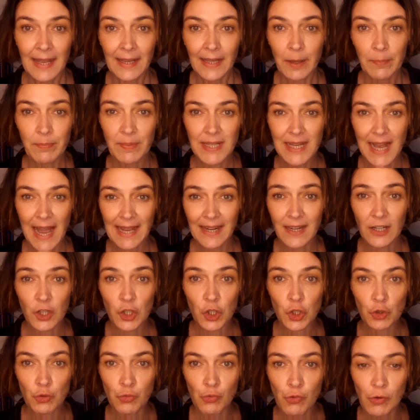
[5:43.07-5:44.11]
gibt es eine
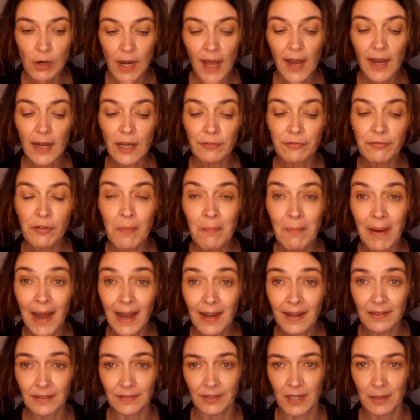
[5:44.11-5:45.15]
Zulage für
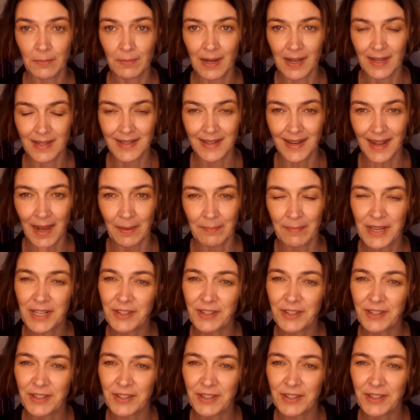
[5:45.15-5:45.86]
Marketingmaßnahmen.